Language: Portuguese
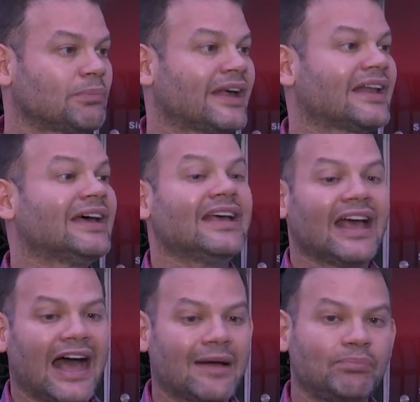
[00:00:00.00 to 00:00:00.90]
para
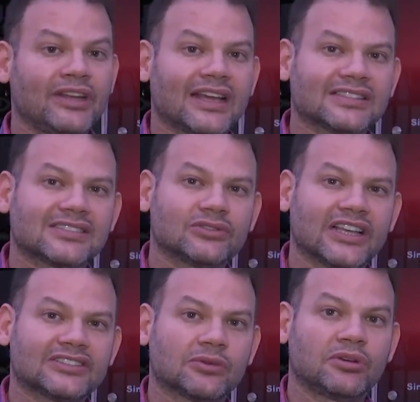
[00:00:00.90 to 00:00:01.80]
a aplicação
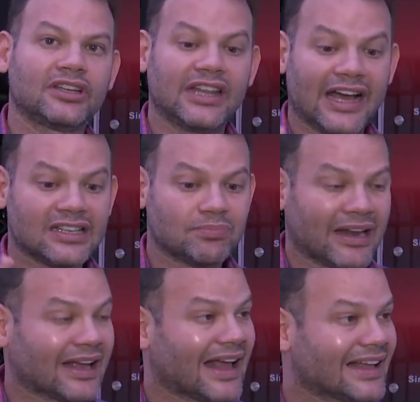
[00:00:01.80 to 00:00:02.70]
da insalubridade
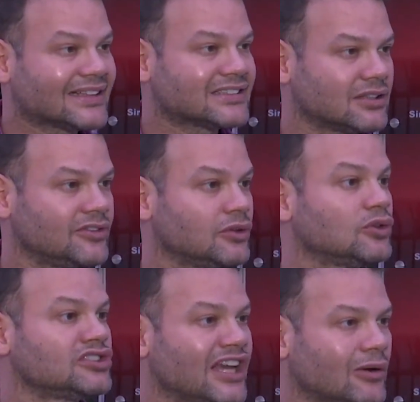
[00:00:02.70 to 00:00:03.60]
para cada
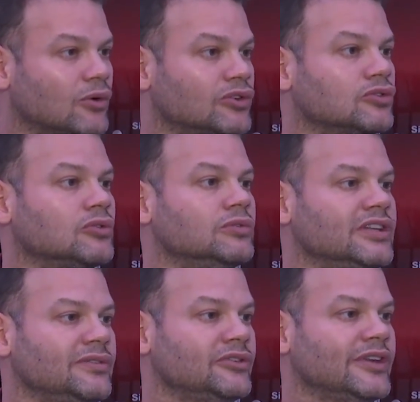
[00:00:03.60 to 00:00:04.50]
servidor de acordo com o
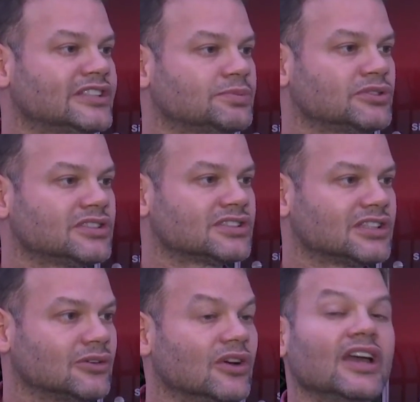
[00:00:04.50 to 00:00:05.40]
nível de
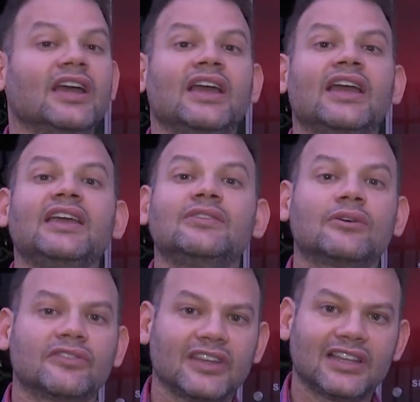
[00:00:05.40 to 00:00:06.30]
exposição. Em
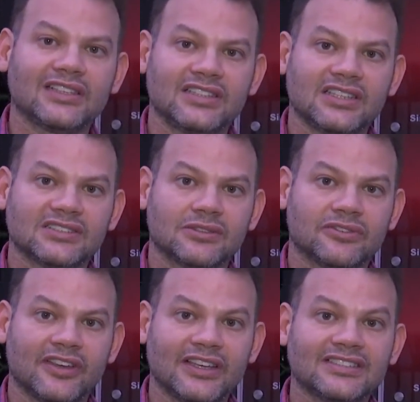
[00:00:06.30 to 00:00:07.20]
90 dias não
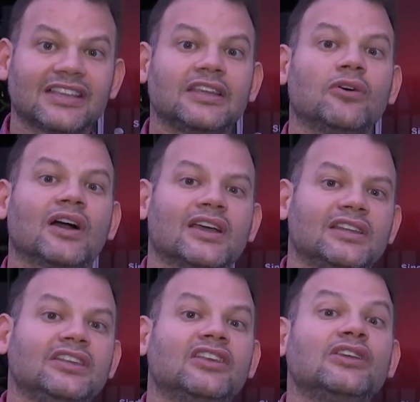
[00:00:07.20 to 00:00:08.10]
fez e eu
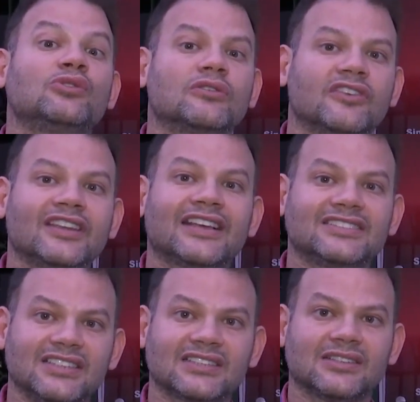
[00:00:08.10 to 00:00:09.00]
acredito que em 90
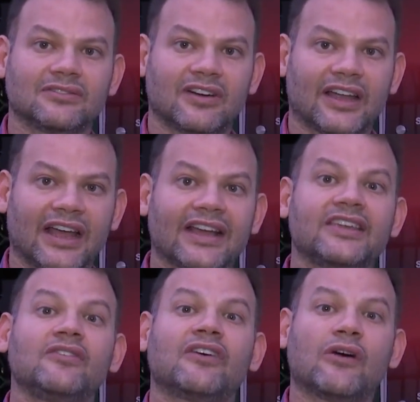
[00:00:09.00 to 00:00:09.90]
dias não fará
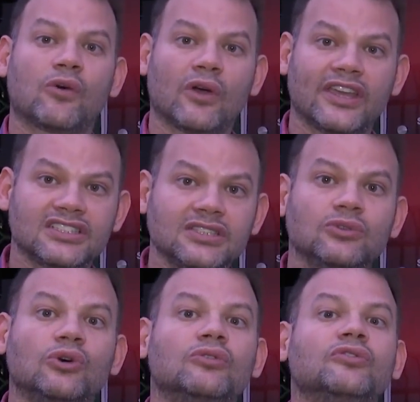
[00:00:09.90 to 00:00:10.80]
e vai ocorrer de
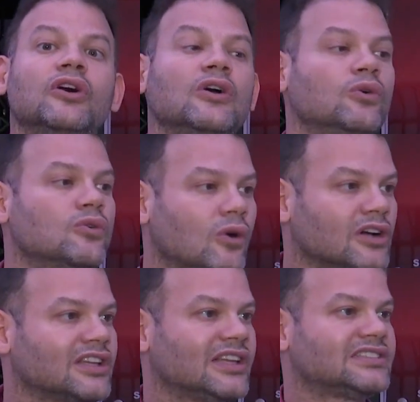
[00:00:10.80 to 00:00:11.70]
novo o
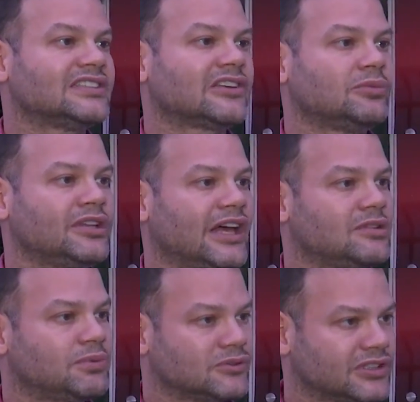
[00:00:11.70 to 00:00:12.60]
corte dessa
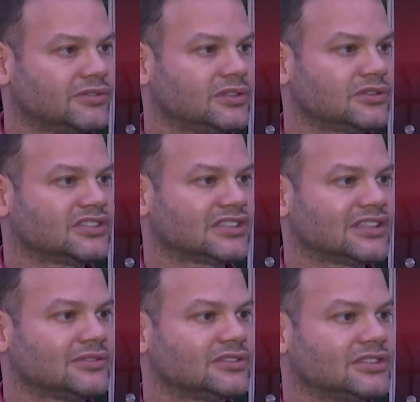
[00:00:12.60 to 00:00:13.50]
insalubridade para os servidores da
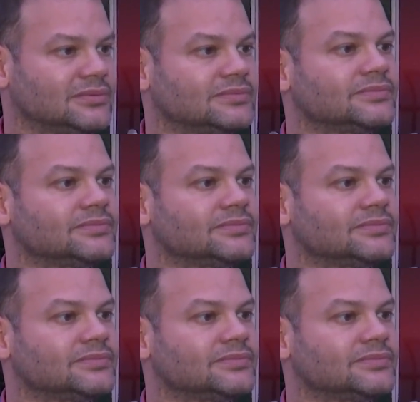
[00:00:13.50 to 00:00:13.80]
saúde. Explica